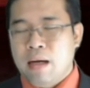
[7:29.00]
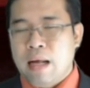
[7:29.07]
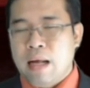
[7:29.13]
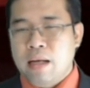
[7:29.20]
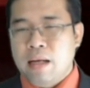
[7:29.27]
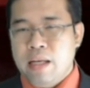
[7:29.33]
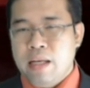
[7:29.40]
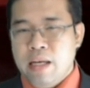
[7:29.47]
ค
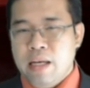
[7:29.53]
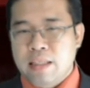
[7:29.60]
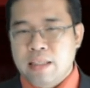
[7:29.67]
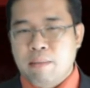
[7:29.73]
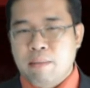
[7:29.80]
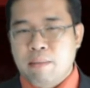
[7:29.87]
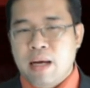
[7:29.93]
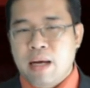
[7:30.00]
รั้งที่
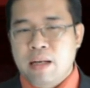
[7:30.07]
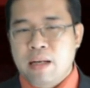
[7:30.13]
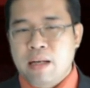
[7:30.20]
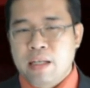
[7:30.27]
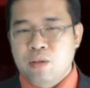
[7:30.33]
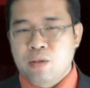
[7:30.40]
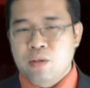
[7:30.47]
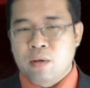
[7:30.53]
สำคัญ
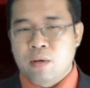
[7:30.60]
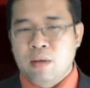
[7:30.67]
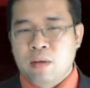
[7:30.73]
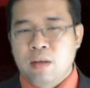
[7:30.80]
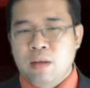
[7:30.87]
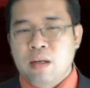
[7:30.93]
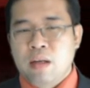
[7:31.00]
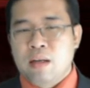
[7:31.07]
ที่สุด
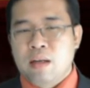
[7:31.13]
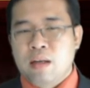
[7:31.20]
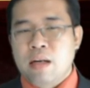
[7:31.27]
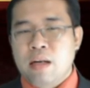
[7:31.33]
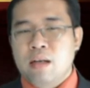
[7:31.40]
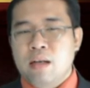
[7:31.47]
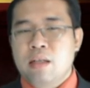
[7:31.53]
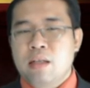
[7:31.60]
นั่นก็